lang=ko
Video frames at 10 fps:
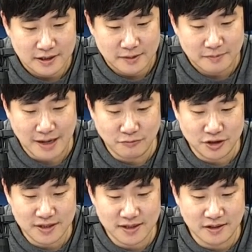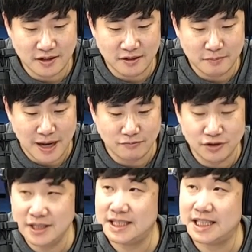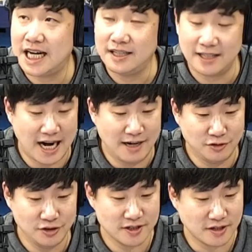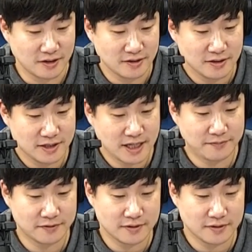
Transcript: 방문스엉방문시앙 알문성, 셰프,